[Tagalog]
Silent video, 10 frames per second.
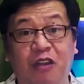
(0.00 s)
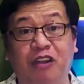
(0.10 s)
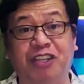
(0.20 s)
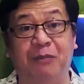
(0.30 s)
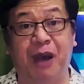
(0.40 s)

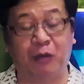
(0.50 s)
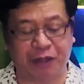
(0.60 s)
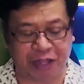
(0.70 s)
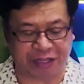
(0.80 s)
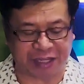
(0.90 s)
no sa
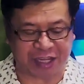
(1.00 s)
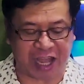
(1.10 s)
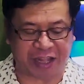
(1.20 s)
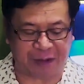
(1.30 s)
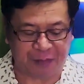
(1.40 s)
bawat isa
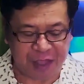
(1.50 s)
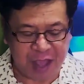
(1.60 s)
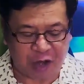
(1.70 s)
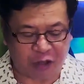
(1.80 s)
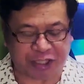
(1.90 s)
sa atin.
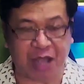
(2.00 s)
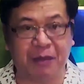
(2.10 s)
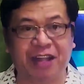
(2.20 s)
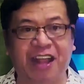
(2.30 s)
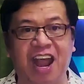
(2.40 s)
No sa
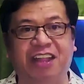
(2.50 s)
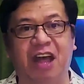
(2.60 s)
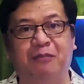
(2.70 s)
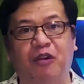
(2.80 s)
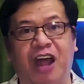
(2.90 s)
mga talata
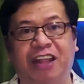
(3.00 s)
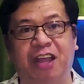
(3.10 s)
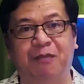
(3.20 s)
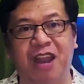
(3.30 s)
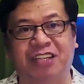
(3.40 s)
po na
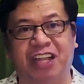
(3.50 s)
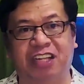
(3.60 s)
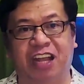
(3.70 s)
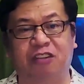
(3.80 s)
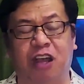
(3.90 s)
ating binasa
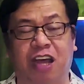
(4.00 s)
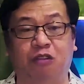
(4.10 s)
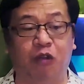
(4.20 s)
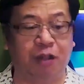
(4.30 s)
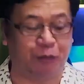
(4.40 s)

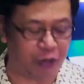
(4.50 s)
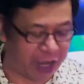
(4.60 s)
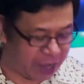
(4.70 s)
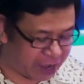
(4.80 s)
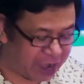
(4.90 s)
katulad po
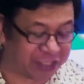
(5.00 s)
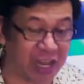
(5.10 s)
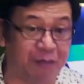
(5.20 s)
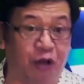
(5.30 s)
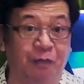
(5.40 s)
ng
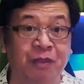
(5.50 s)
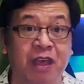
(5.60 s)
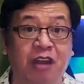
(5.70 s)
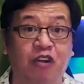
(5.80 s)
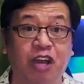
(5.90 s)
karanasan po
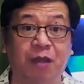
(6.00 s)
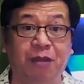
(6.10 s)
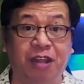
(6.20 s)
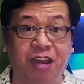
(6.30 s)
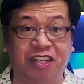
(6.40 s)
no ni,
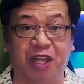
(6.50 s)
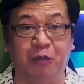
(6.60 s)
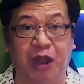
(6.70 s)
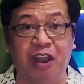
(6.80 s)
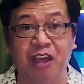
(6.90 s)
ni
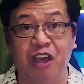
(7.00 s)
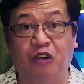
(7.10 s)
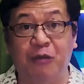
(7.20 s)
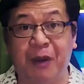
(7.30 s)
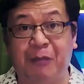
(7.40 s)
Samuel
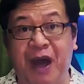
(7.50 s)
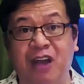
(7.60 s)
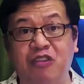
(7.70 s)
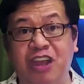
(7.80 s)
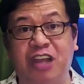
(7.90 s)
kung
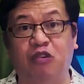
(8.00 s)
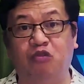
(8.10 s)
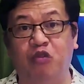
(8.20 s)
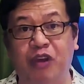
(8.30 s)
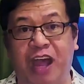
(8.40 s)
paano niya
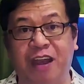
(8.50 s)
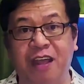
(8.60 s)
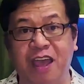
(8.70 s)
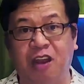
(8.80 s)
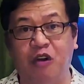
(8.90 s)
natutunan
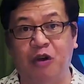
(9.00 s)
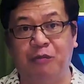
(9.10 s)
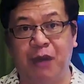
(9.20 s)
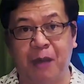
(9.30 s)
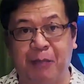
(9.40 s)
no
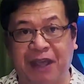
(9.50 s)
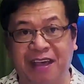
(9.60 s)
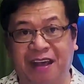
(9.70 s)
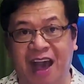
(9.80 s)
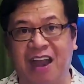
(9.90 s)

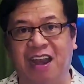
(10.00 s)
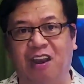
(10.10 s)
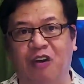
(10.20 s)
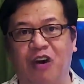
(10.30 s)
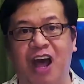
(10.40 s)

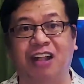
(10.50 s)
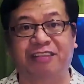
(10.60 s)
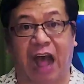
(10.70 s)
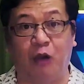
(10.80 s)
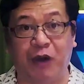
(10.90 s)
mapakinggan no ang
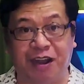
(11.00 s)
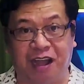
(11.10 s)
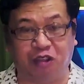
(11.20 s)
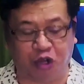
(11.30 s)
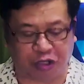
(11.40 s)
tawag
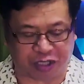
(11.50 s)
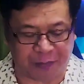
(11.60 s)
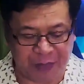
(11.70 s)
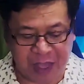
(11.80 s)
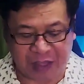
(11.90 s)
ng
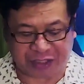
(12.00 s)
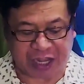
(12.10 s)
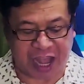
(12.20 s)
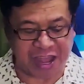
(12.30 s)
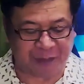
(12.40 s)
Diyos
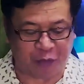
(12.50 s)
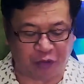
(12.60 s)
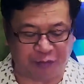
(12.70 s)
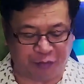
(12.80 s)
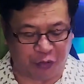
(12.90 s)
sa kanya
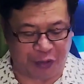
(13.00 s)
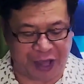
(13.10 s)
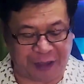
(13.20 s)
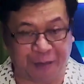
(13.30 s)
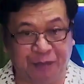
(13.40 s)
pong
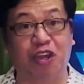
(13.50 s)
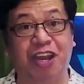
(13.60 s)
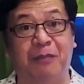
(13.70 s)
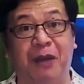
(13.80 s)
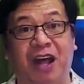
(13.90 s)
buhay. Ito'y
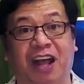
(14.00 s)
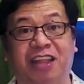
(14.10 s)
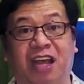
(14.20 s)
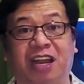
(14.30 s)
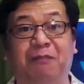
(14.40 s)

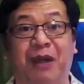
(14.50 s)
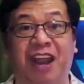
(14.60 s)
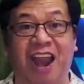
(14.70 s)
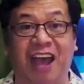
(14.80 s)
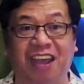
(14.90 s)
napakagandang rin
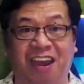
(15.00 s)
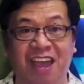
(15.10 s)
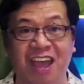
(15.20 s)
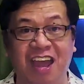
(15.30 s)
panalangin